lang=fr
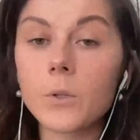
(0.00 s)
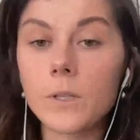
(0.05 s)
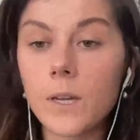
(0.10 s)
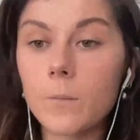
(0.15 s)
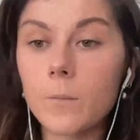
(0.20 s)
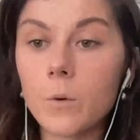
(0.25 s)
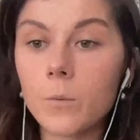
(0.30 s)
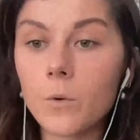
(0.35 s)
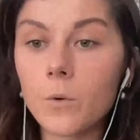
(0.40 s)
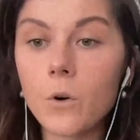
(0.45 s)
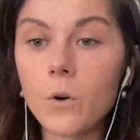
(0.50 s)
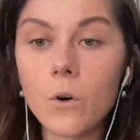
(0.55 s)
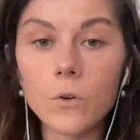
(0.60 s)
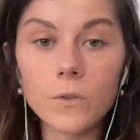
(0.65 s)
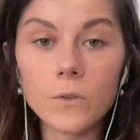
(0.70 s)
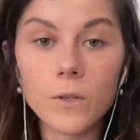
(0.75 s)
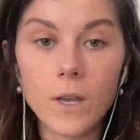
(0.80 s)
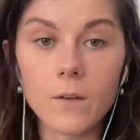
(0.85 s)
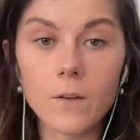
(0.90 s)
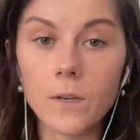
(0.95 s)
quel moment
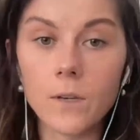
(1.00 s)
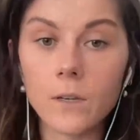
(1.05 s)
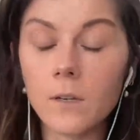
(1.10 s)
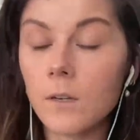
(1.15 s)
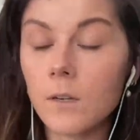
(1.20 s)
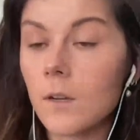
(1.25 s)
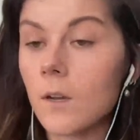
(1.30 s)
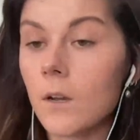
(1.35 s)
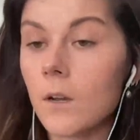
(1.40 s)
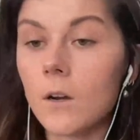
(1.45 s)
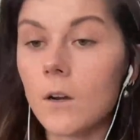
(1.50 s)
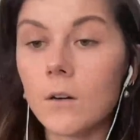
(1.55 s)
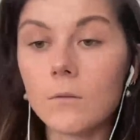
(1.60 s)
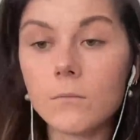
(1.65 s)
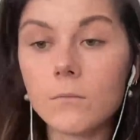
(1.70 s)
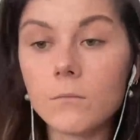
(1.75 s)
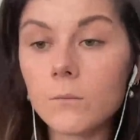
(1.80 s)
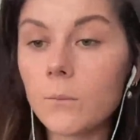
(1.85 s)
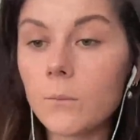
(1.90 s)
entravé euh,